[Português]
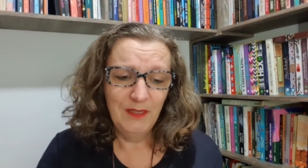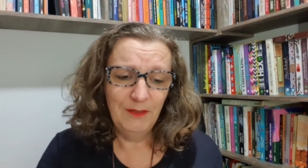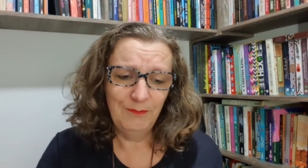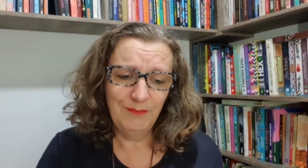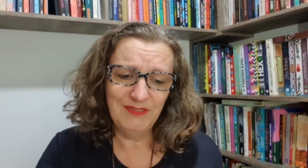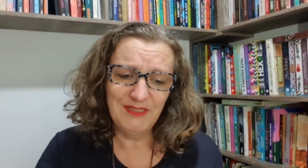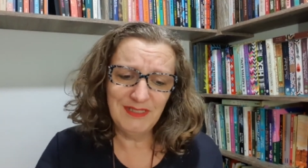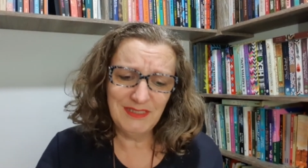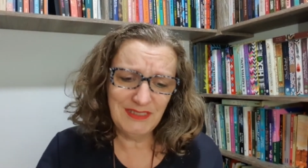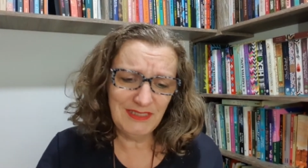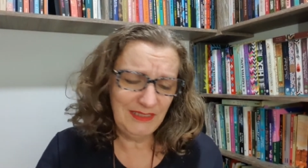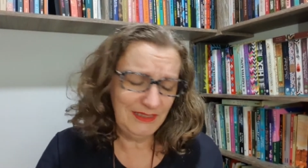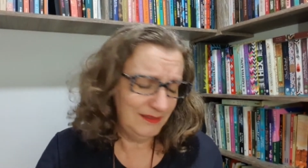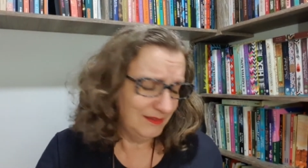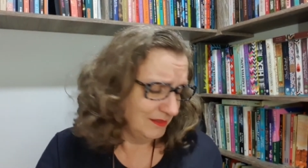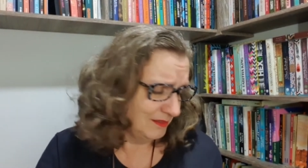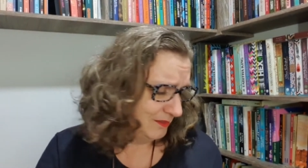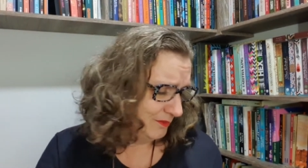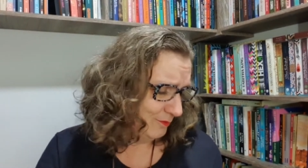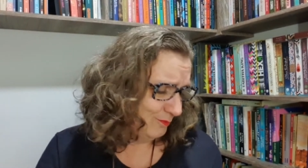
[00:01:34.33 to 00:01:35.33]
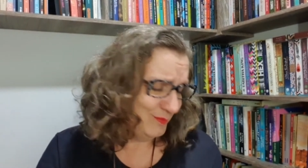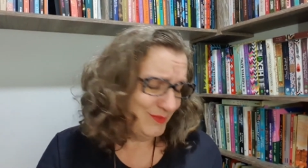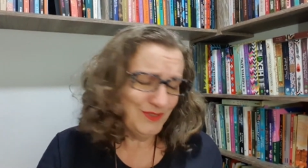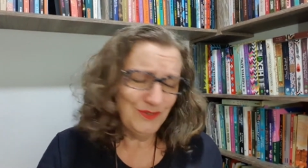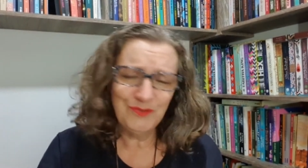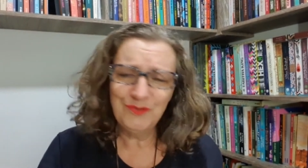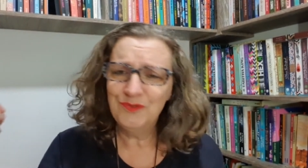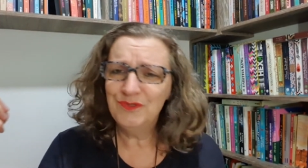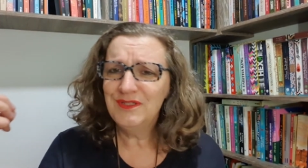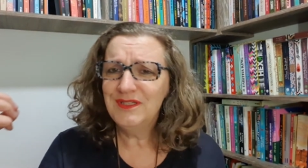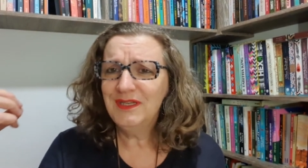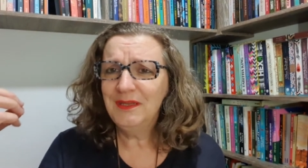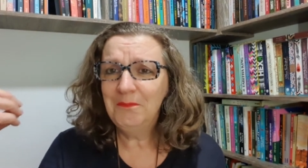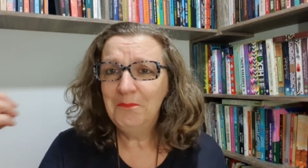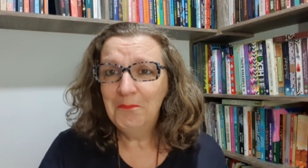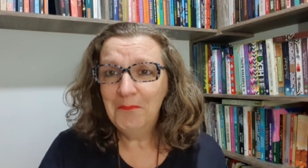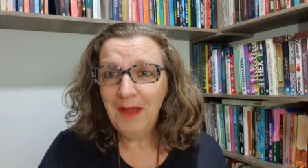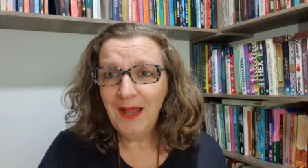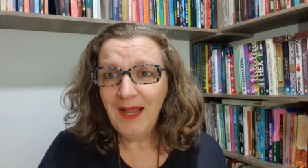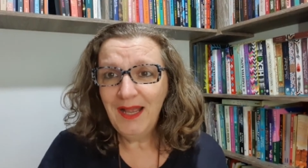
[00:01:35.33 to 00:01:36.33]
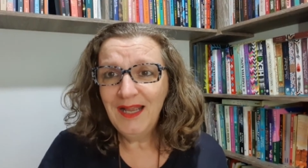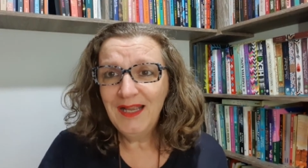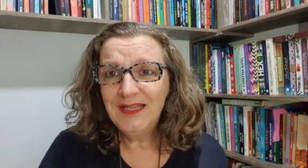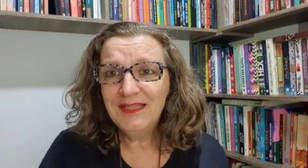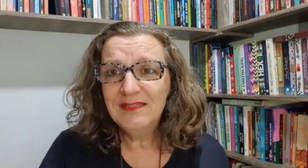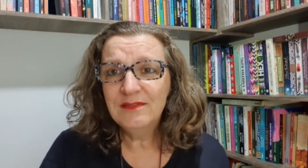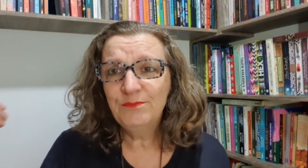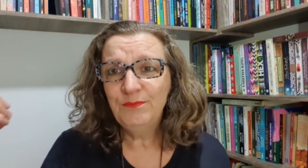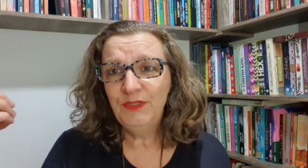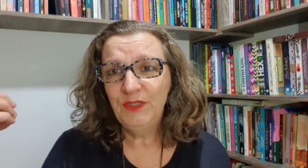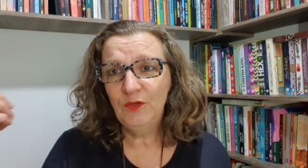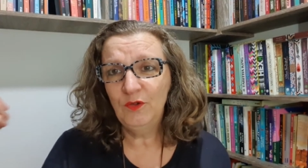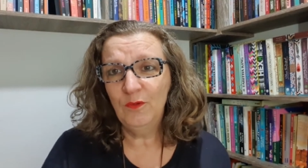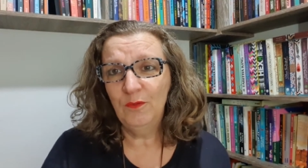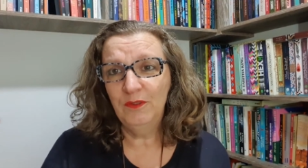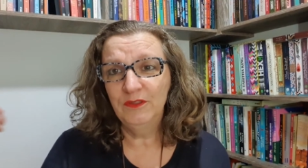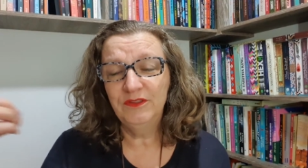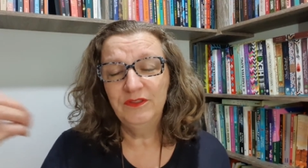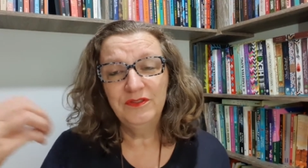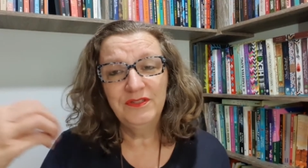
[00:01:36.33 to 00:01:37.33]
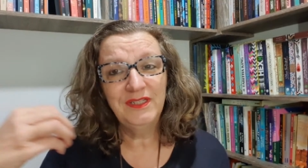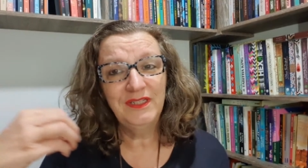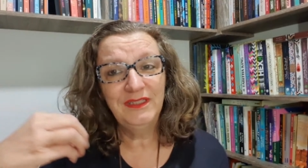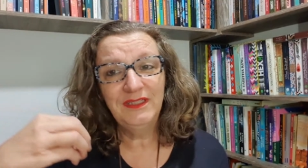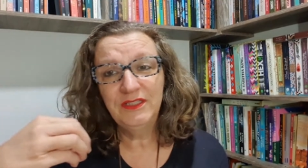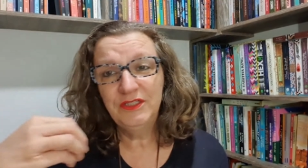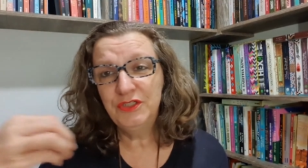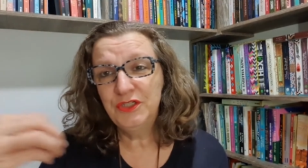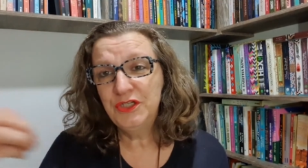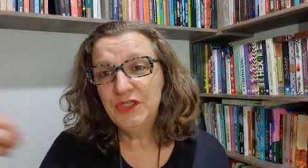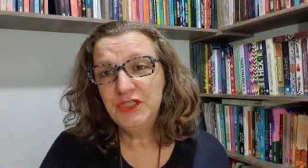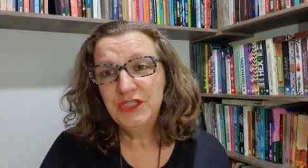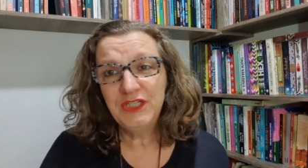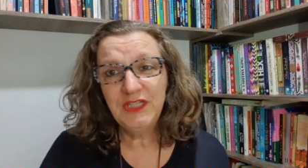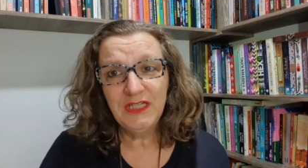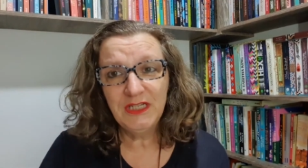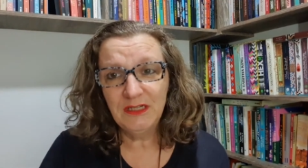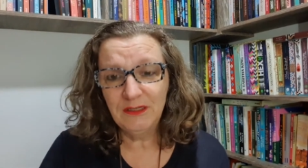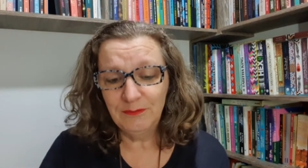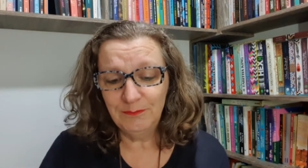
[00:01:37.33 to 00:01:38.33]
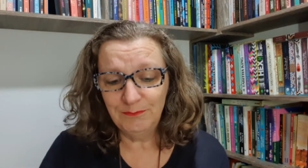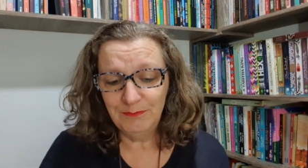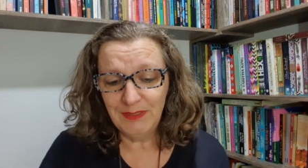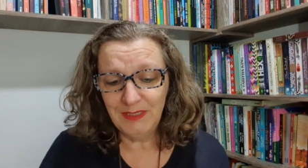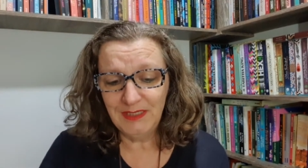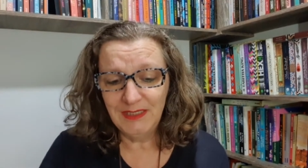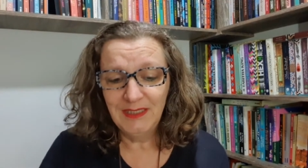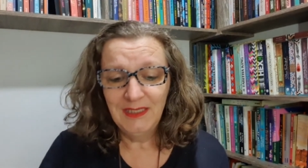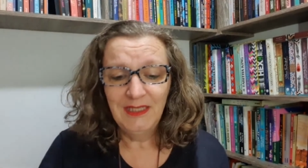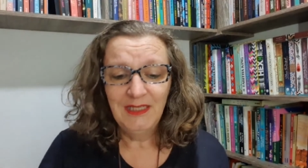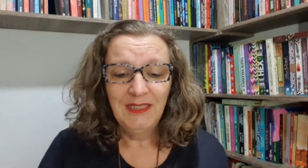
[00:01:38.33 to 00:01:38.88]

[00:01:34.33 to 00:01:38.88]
Mas assim, uma das coisas que mais me incomoda, eu sei que tem gente que ama